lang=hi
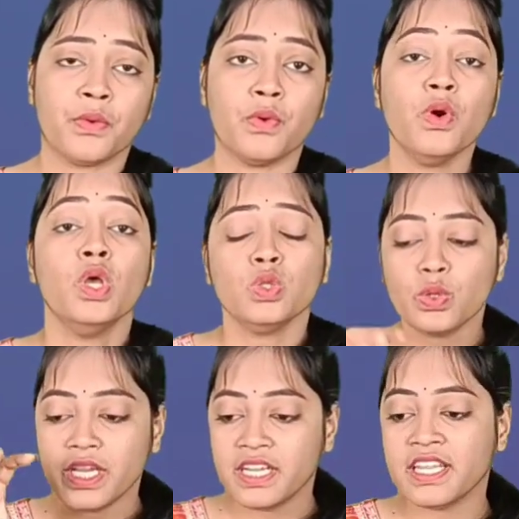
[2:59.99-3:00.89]
हो
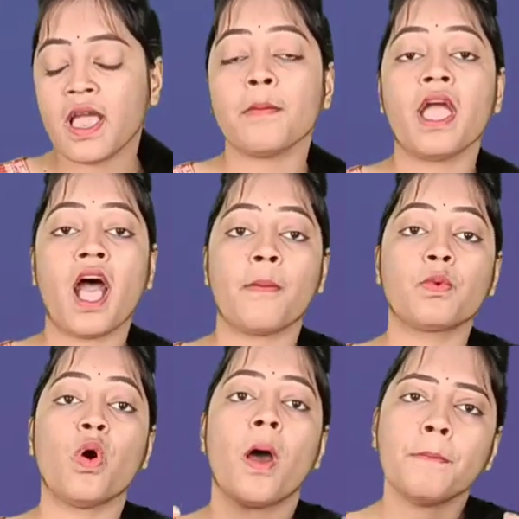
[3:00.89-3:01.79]
तो इंडिया में
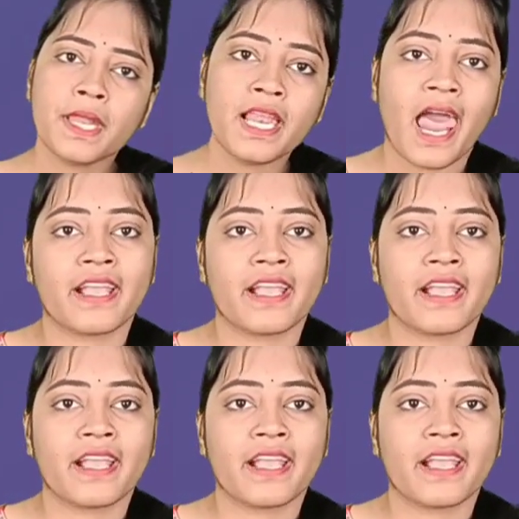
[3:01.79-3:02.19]
आपको अपने